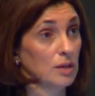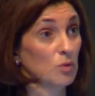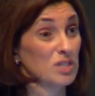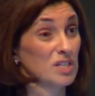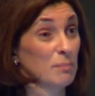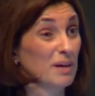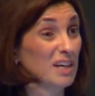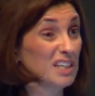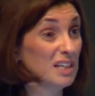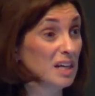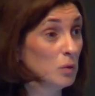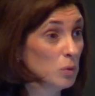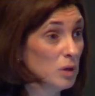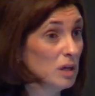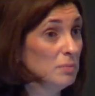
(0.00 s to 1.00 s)
En nuestra
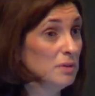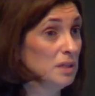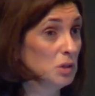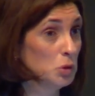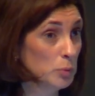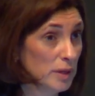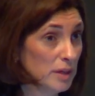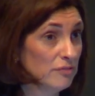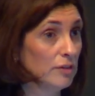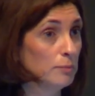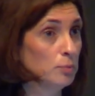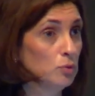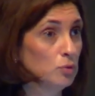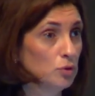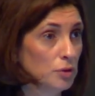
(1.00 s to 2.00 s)
página web
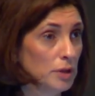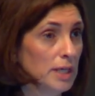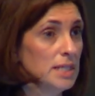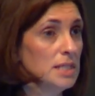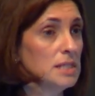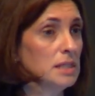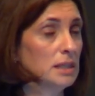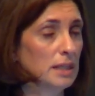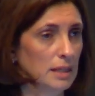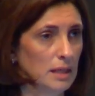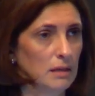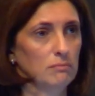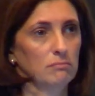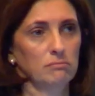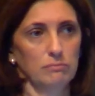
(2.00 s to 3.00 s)
ivf.es
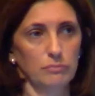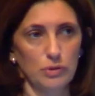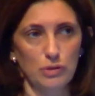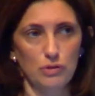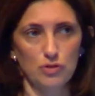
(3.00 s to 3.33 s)
tienen pues,